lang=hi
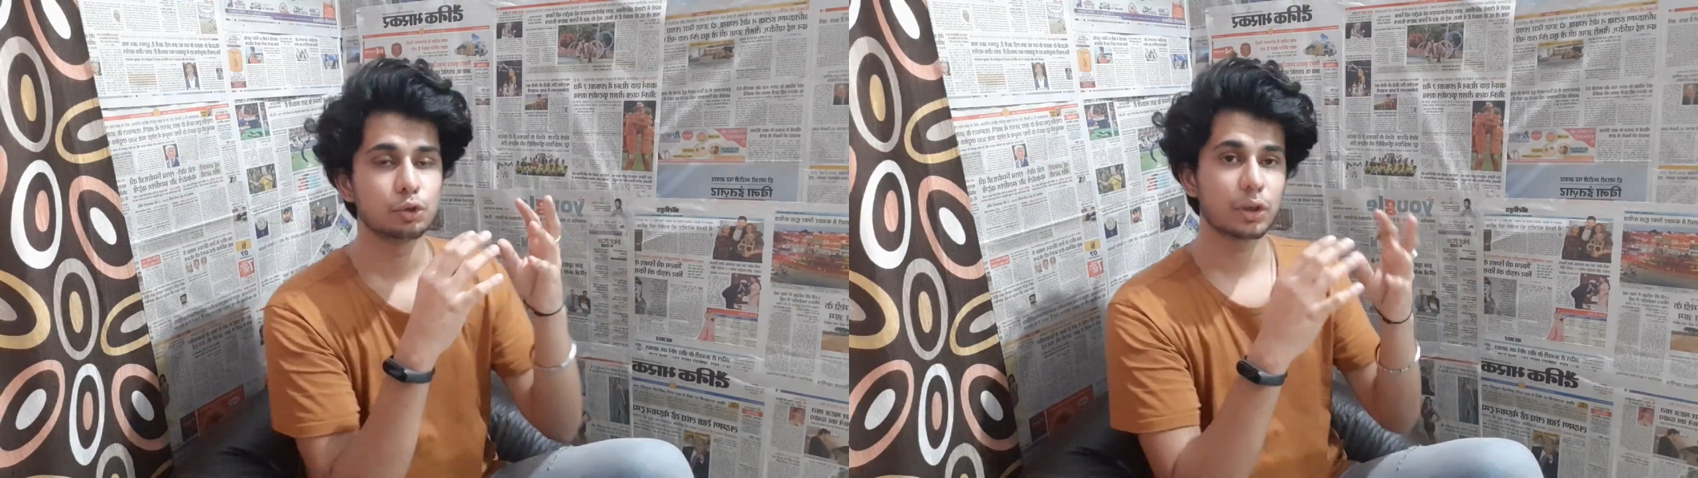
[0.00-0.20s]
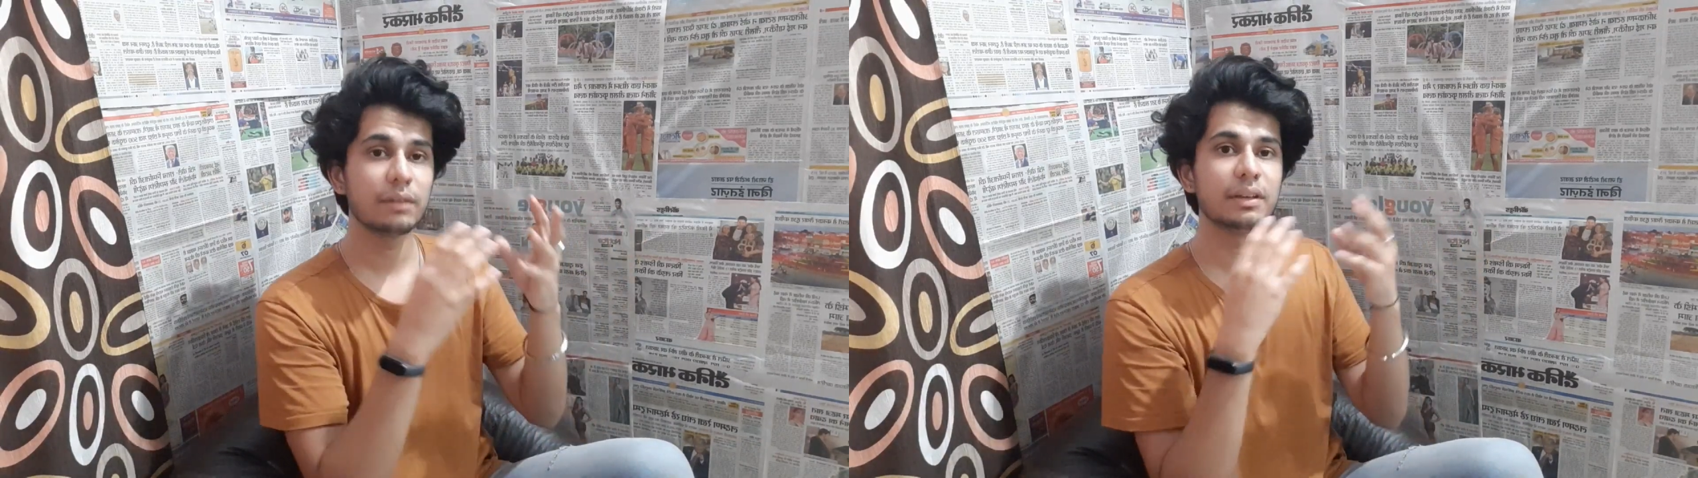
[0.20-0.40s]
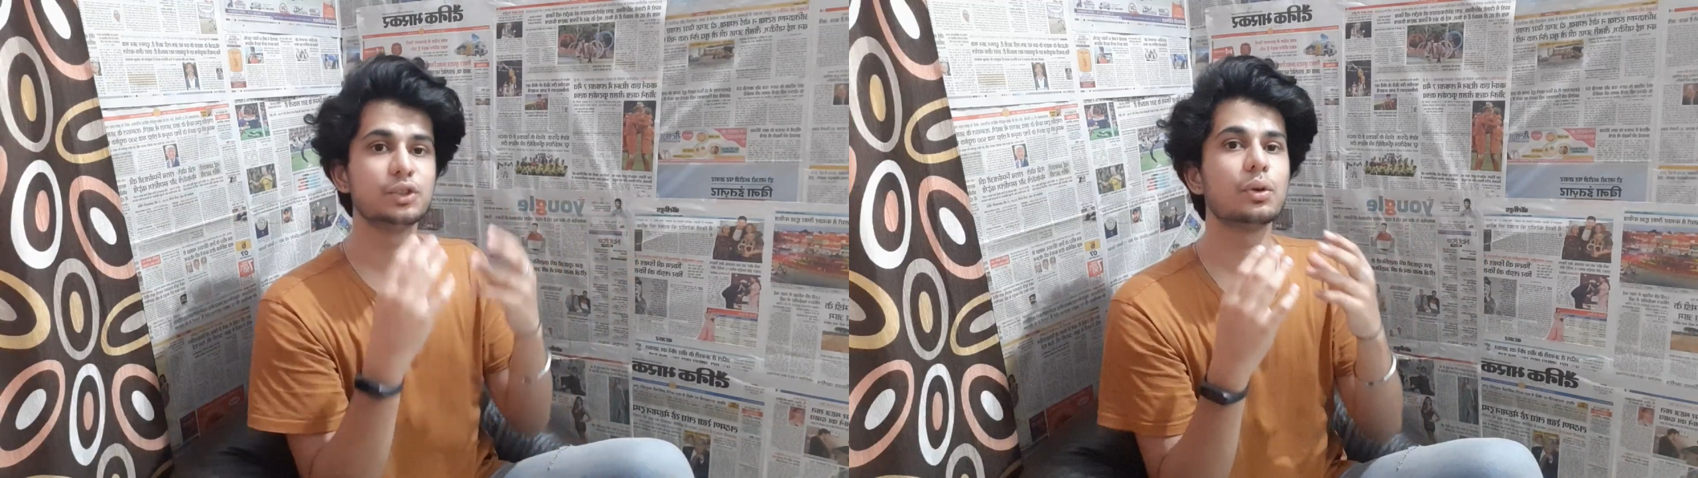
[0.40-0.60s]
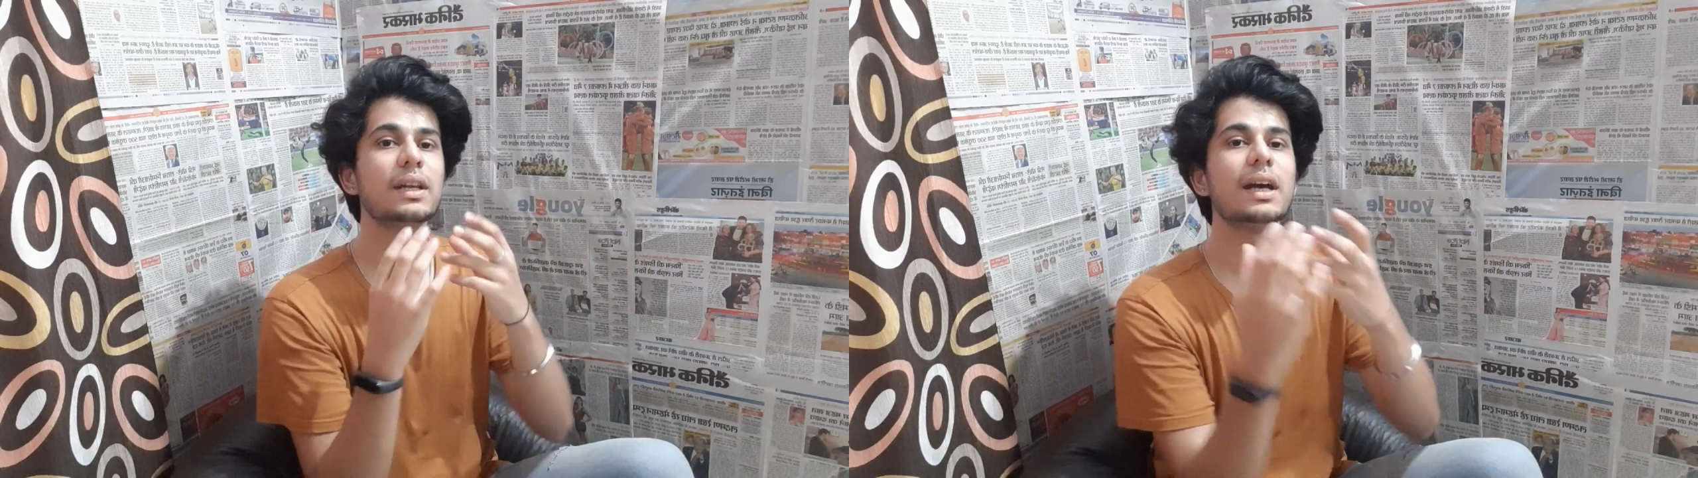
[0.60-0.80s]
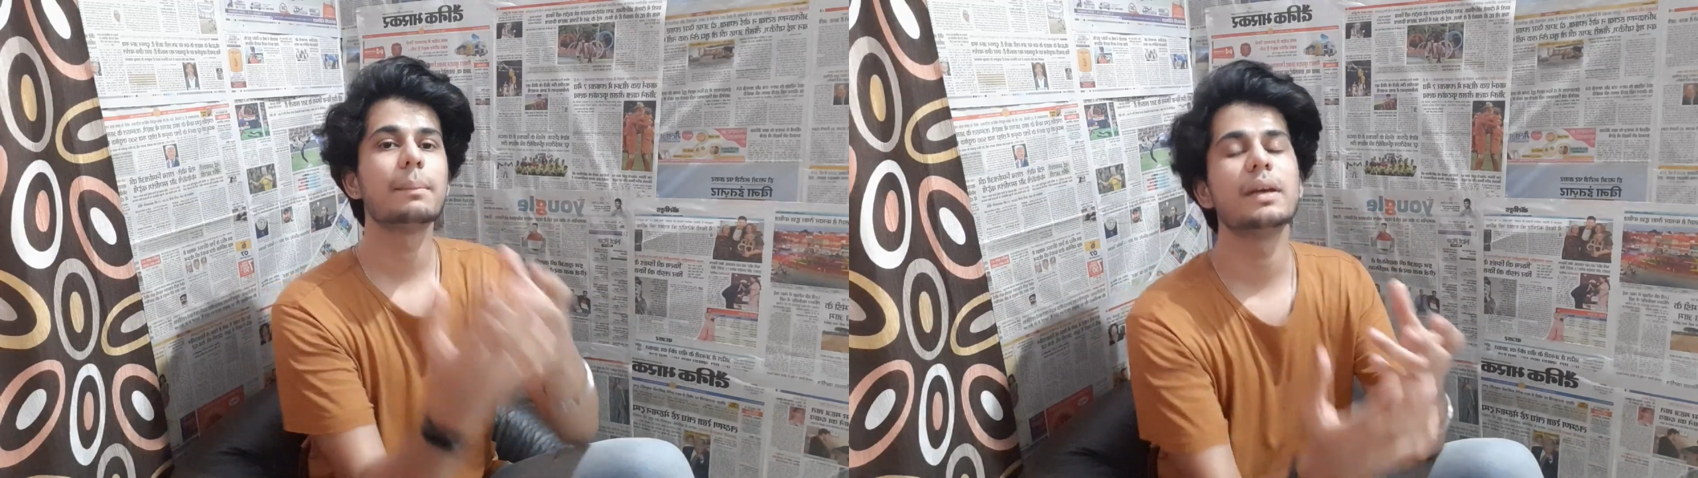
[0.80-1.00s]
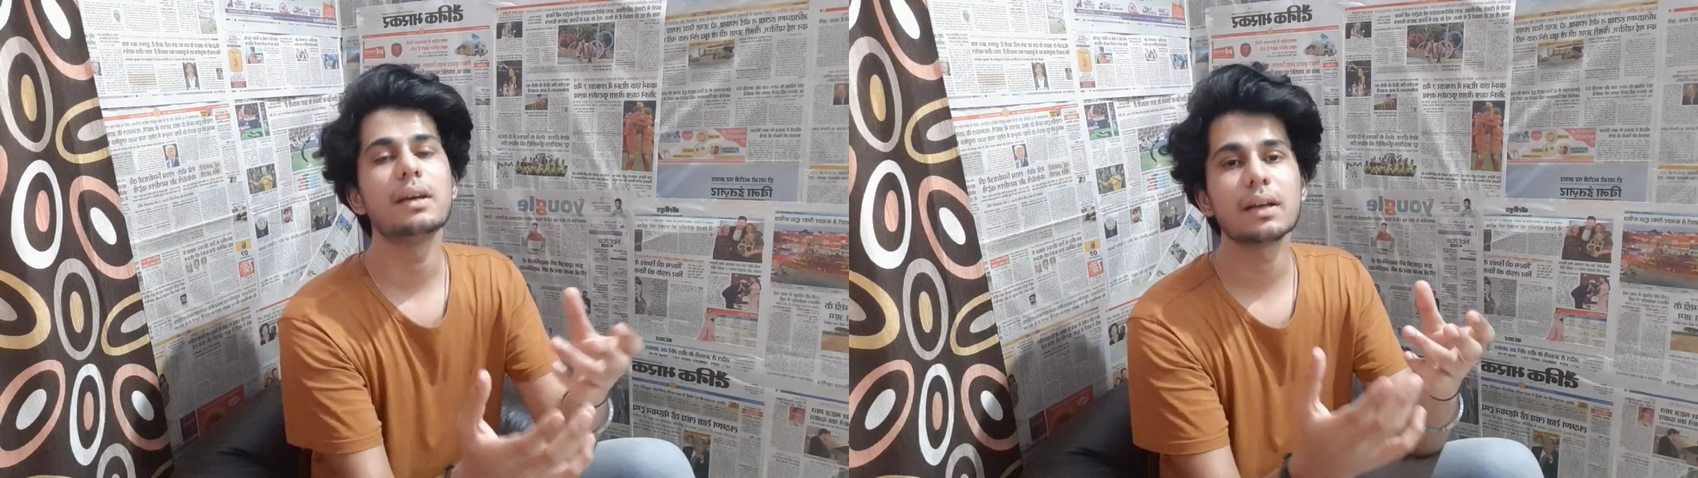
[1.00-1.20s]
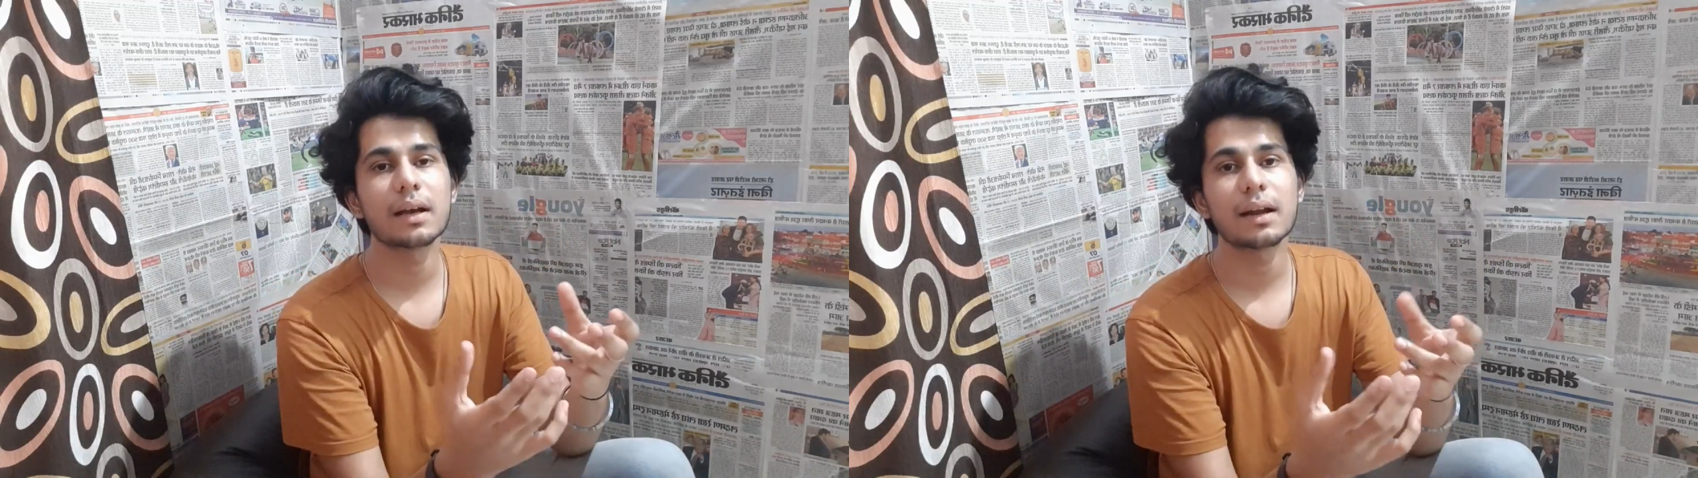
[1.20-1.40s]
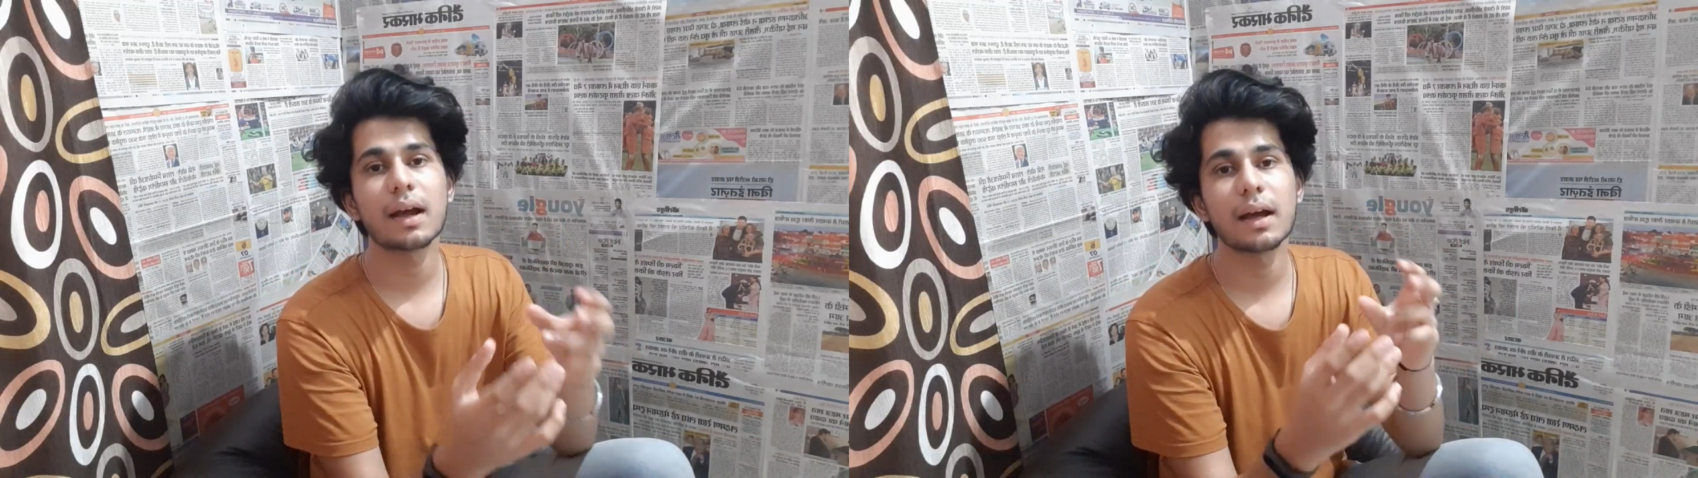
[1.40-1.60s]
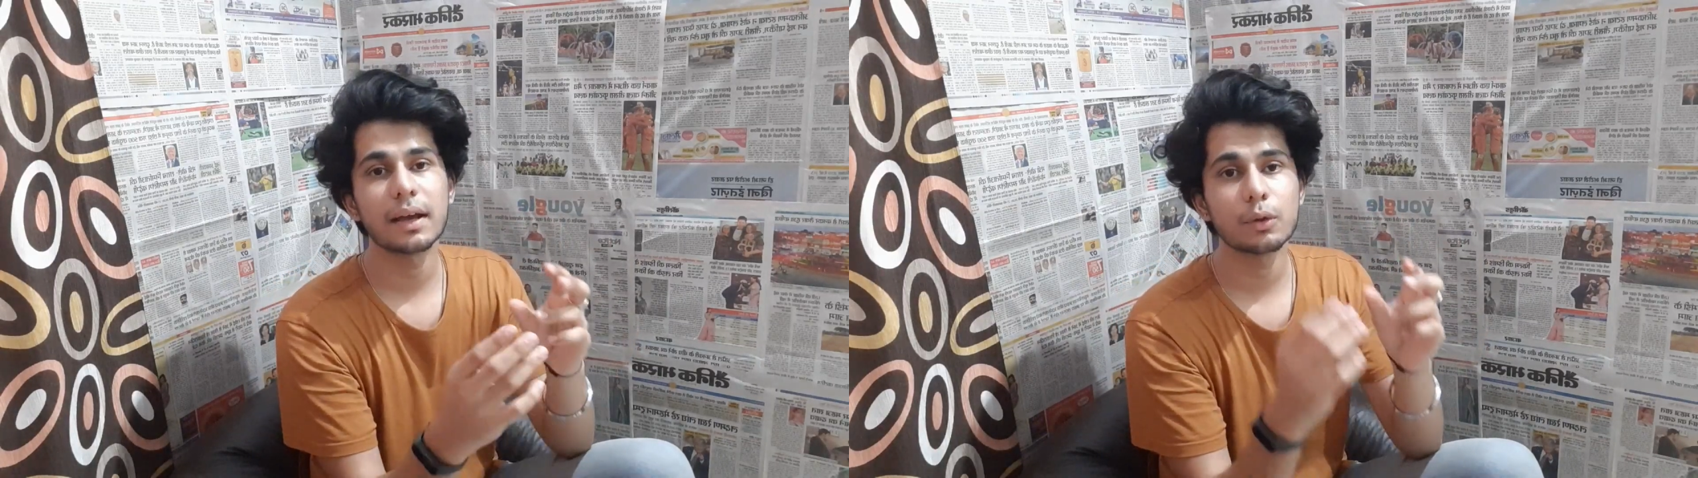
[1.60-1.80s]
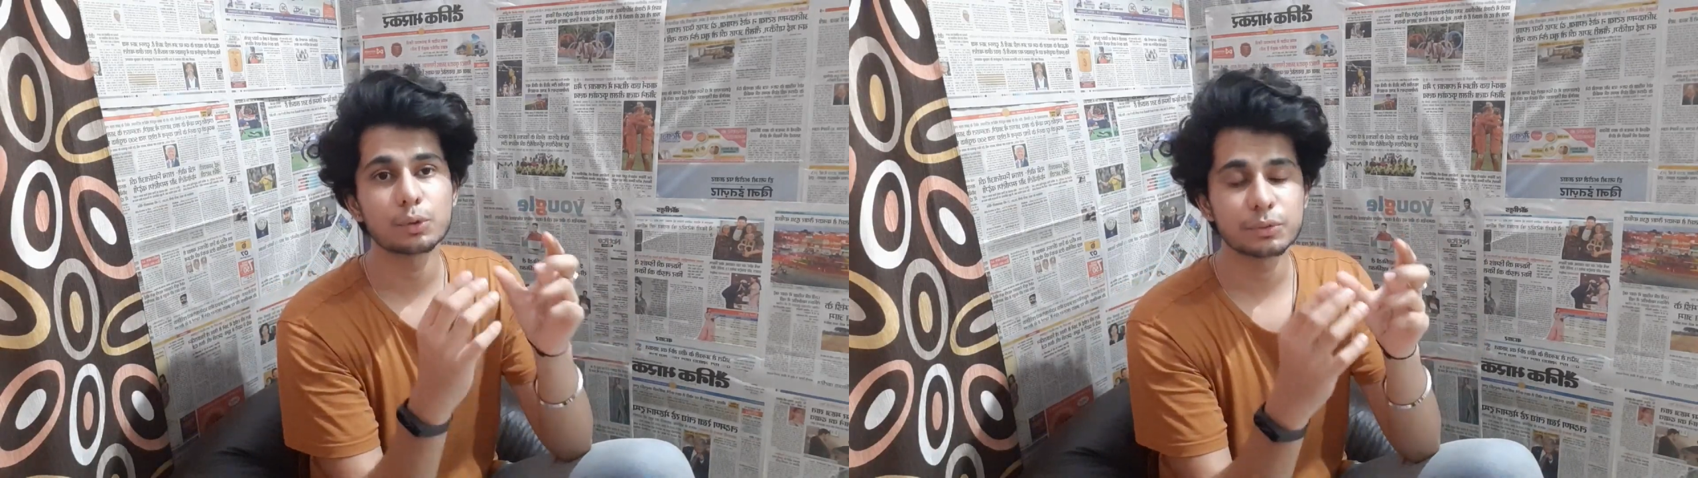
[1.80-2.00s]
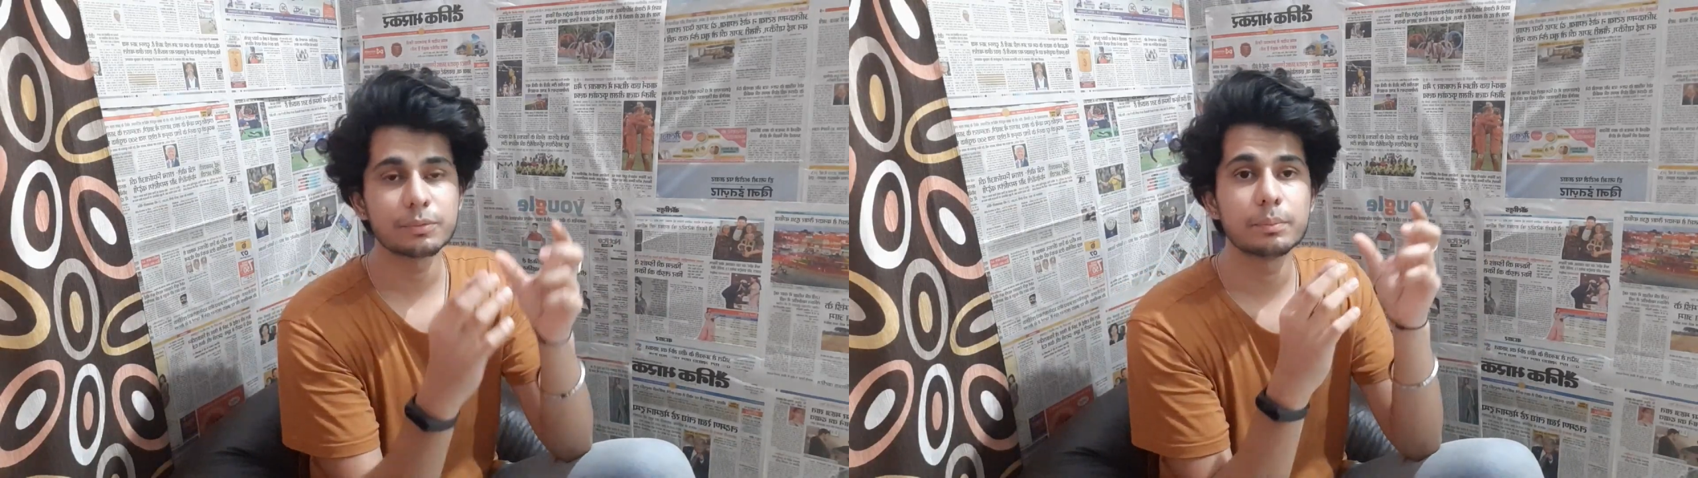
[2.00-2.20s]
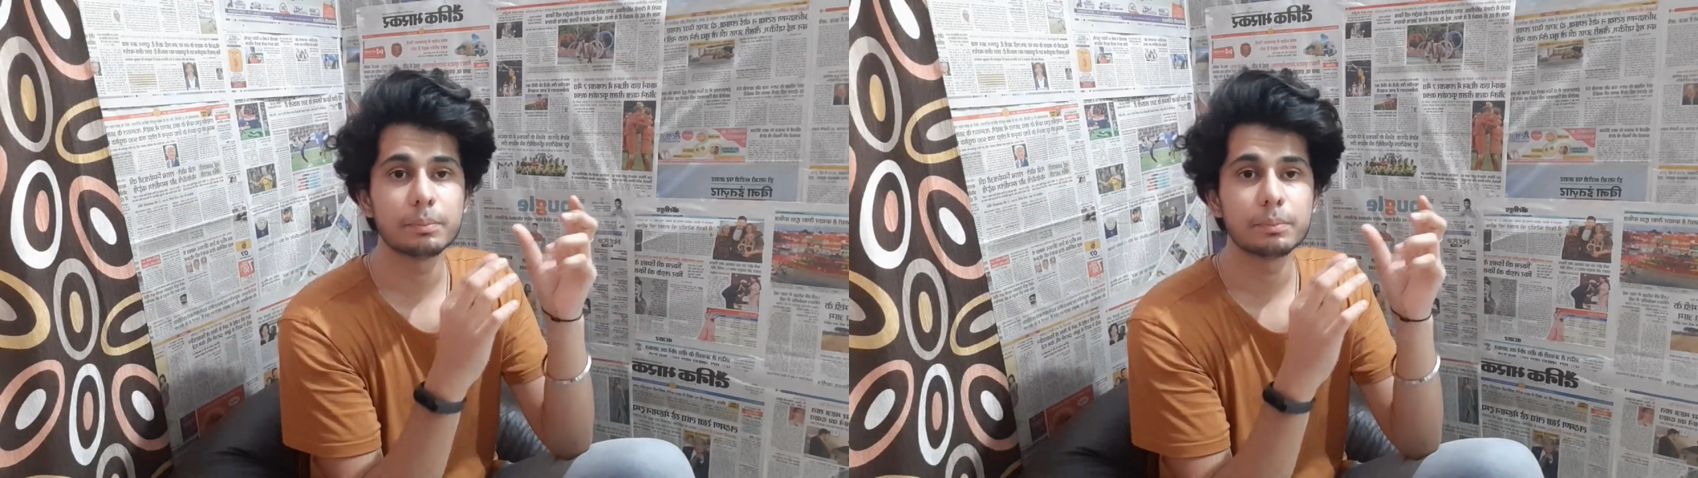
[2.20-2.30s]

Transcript: जो कि विजुअली अपीयर कर रहा है उस